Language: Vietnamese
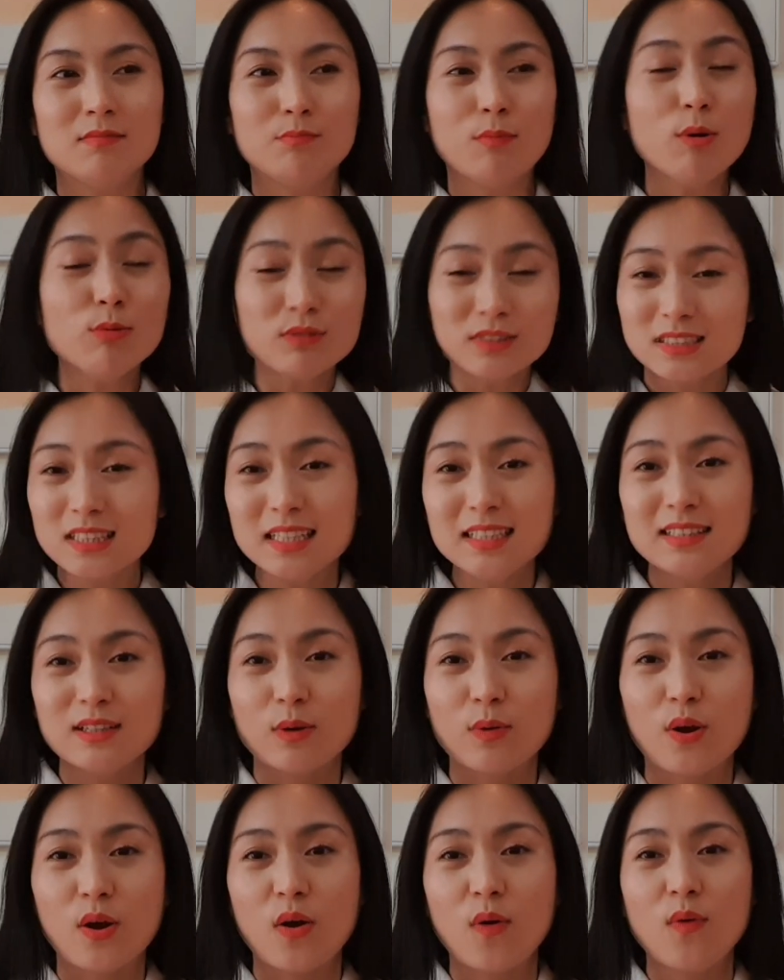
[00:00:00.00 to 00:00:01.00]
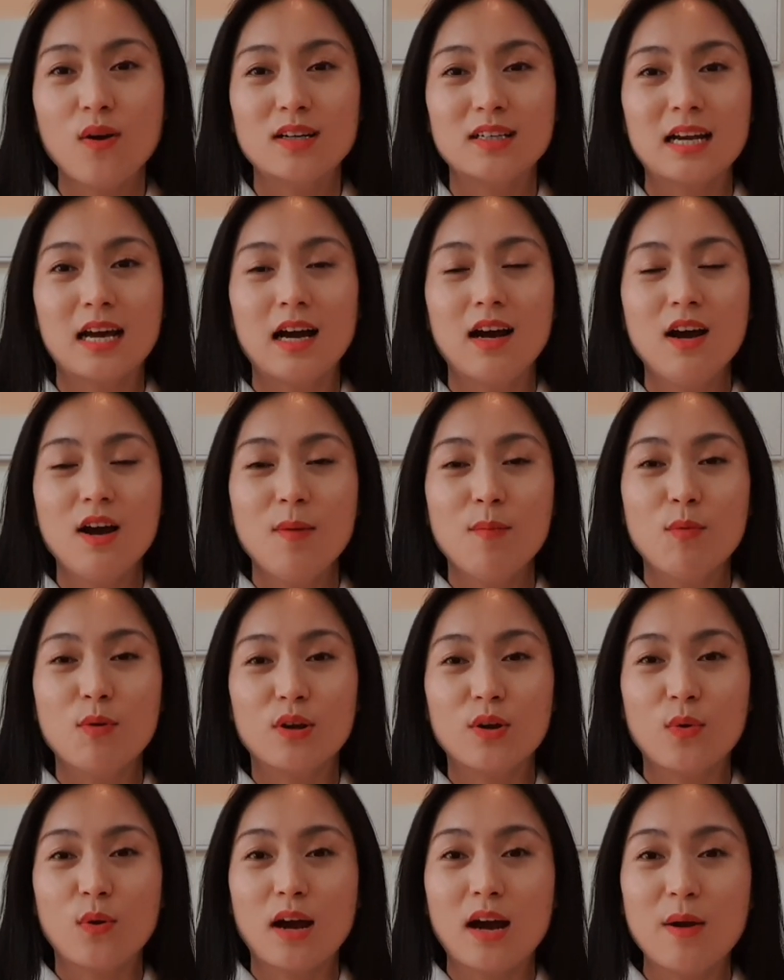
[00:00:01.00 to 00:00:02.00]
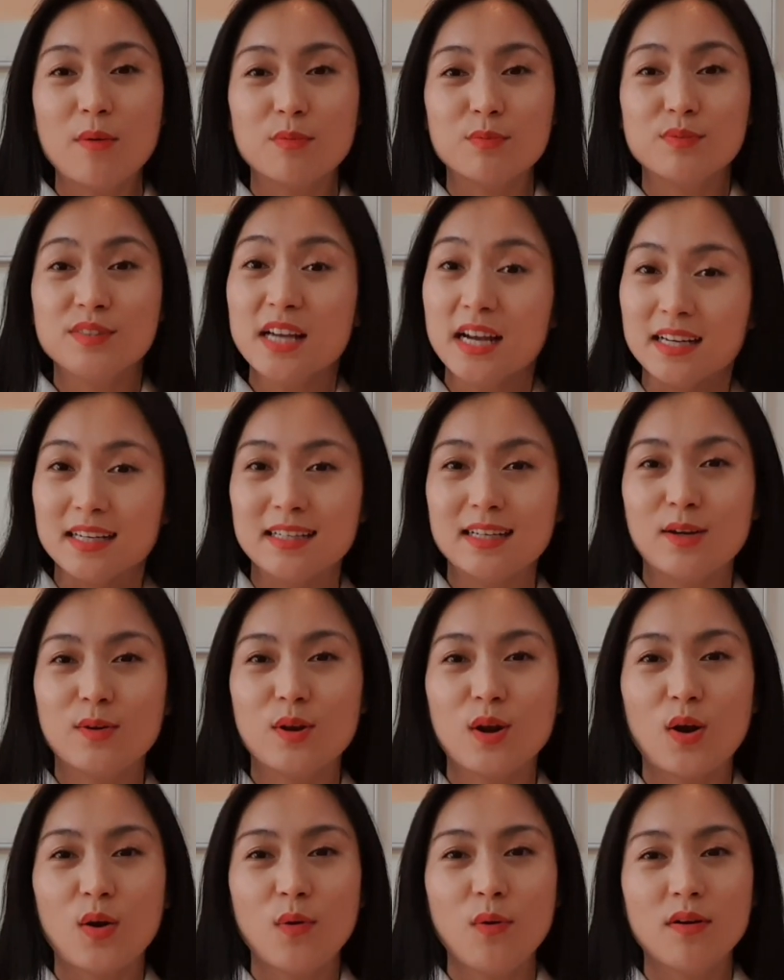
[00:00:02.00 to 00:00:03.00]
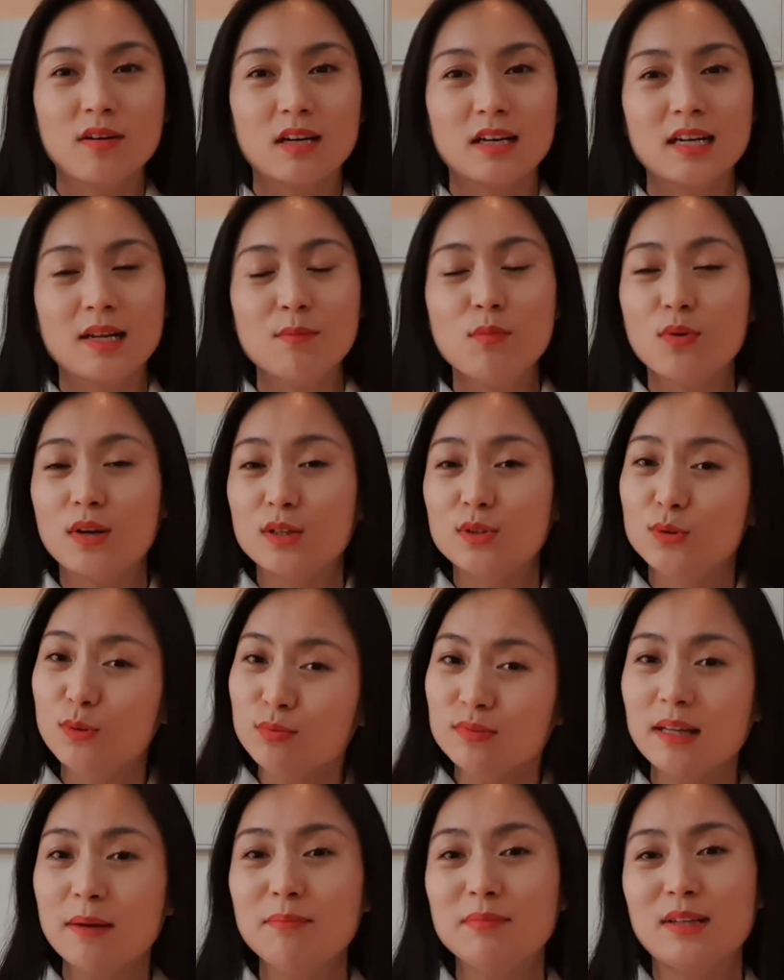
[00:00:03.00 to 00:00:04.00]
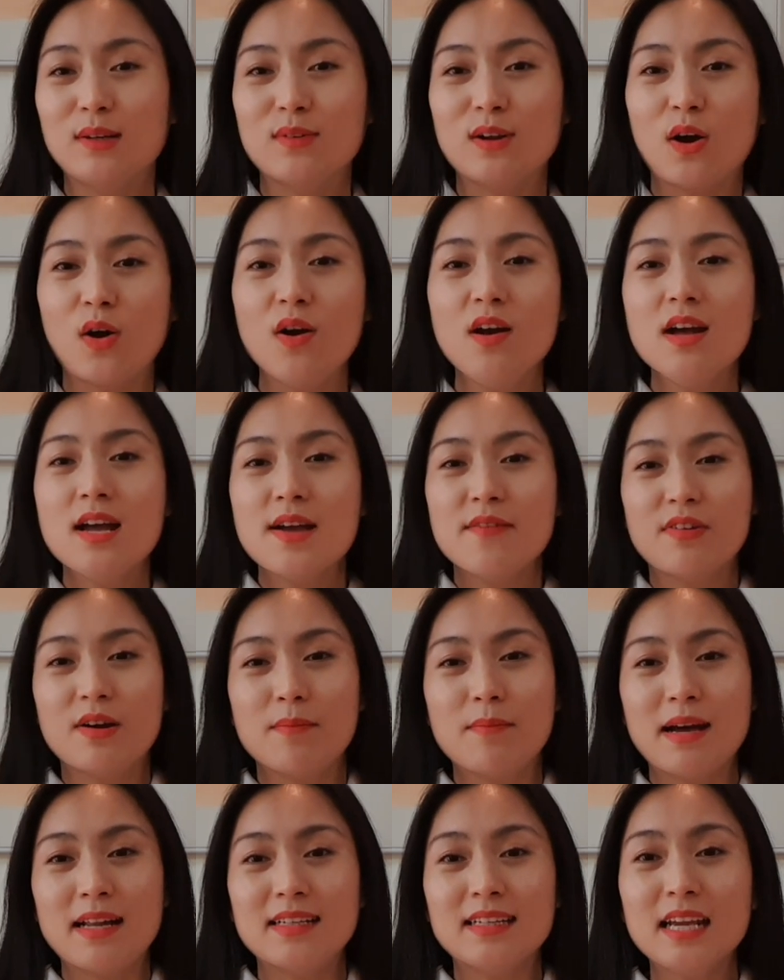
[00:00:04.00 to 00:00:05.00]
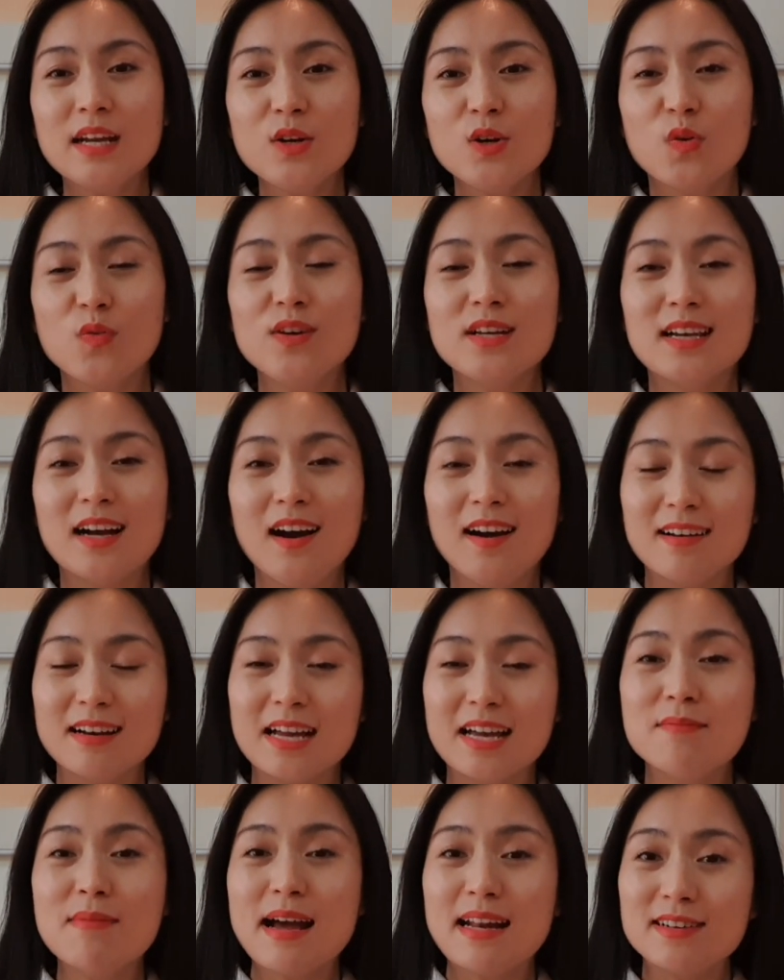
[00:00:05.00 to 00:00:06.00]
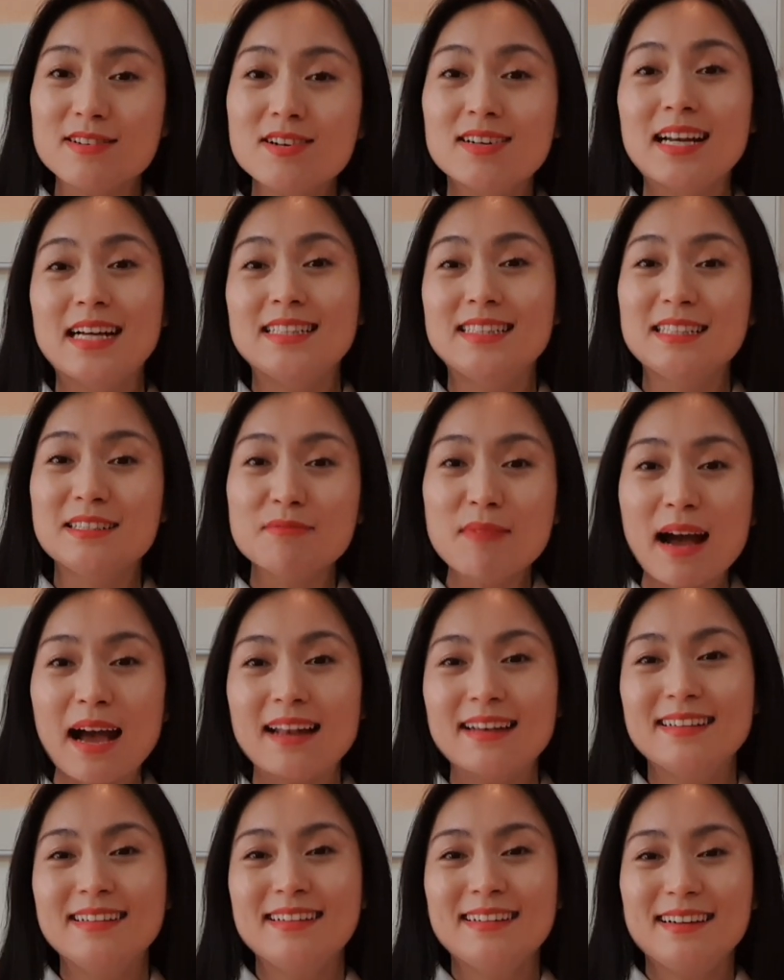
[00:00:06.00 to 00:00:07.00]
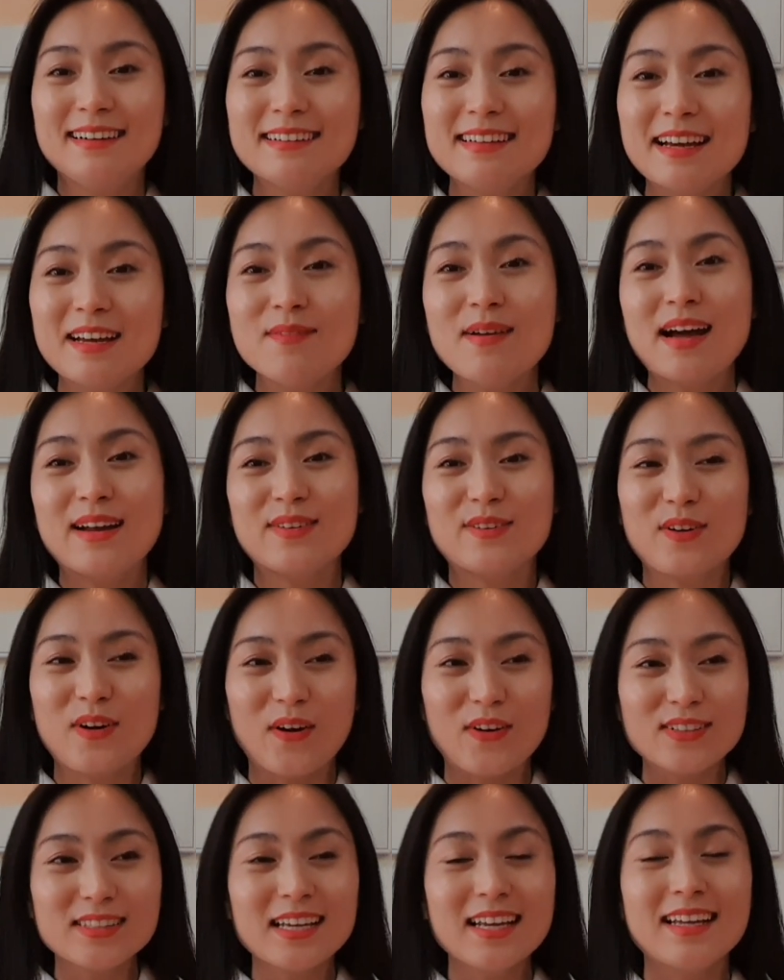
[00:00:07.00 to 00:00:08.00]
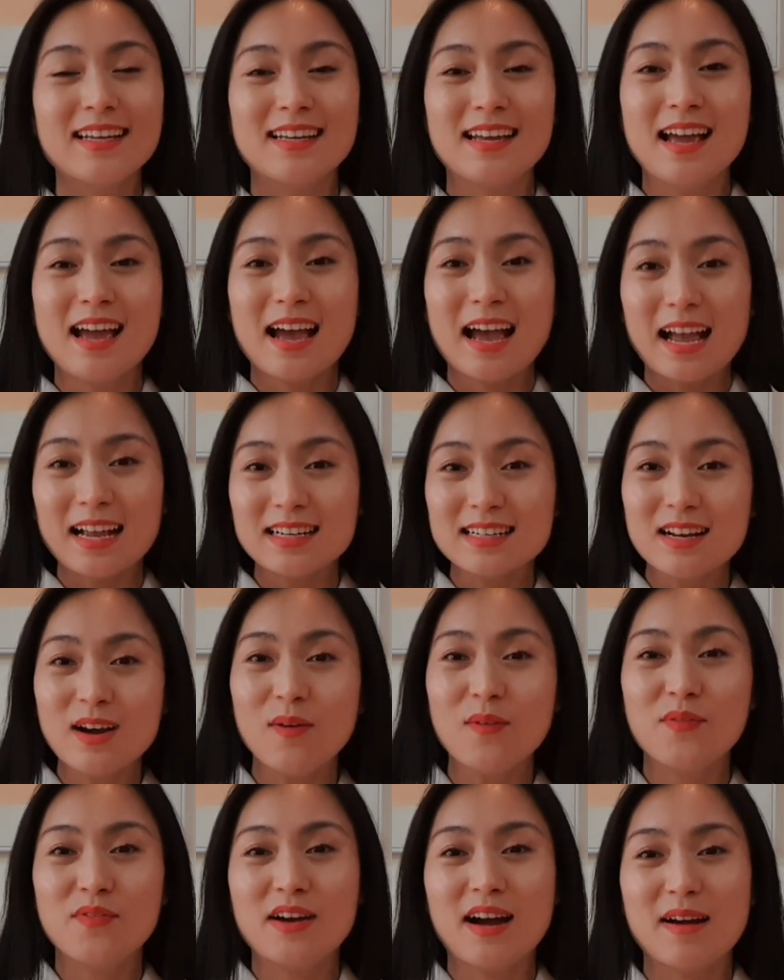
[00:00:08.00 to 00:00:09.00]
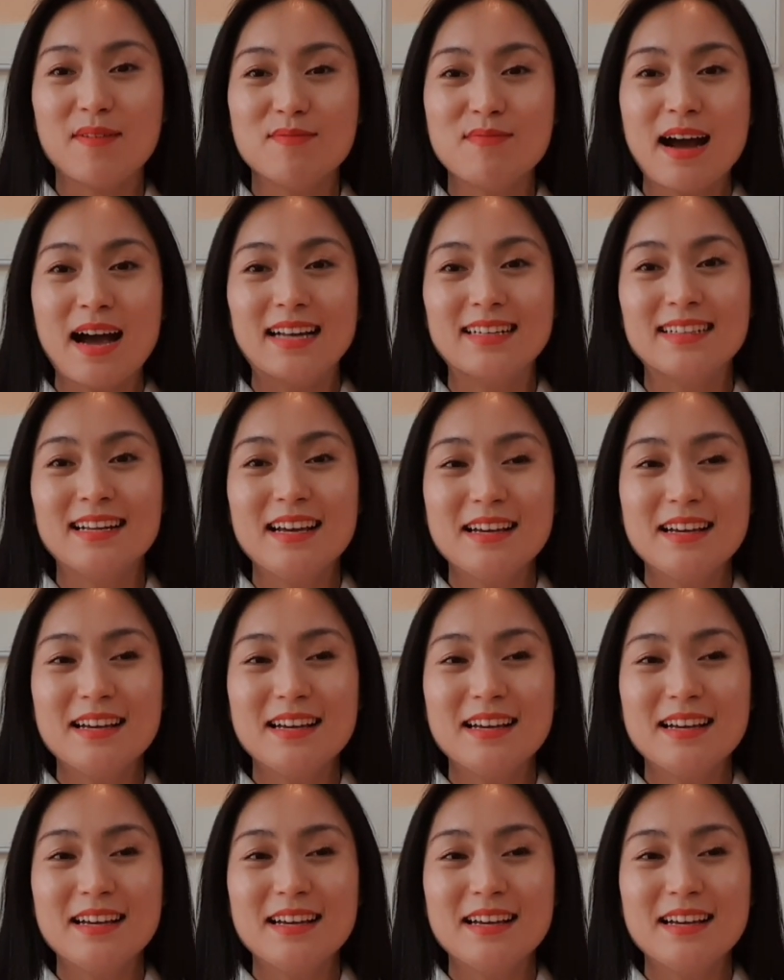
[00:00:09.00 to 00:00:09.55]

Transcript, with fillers: boxing nào đó, hoặc là một cái khóa học nhảy nào đó, hoặc là đến một cái trung tâm nào đó, và bạn kết nối với ở đấy bạn được là chính bạn, ở đấy bạn có thể hành động và bạn